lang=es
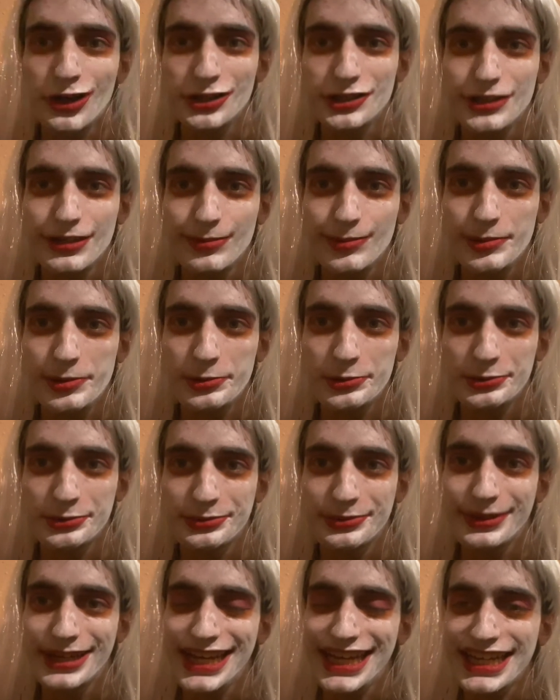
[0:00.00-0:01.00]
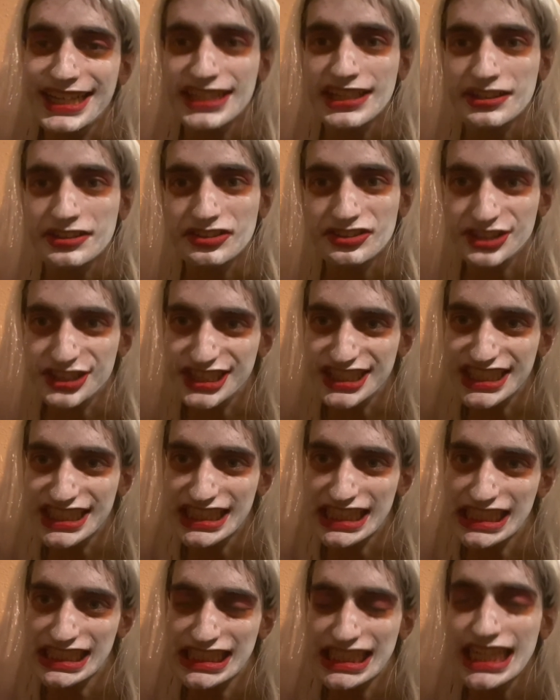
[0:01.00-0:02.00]
Oye, Blue, ¿en qué
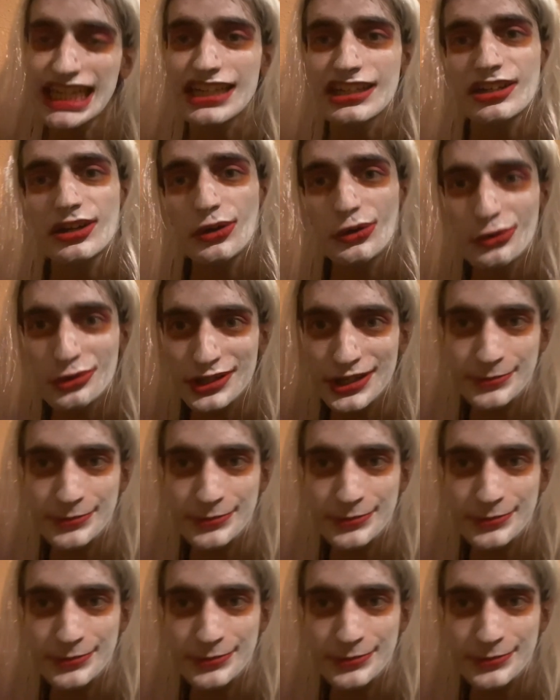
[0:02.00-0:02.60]
consiste ser un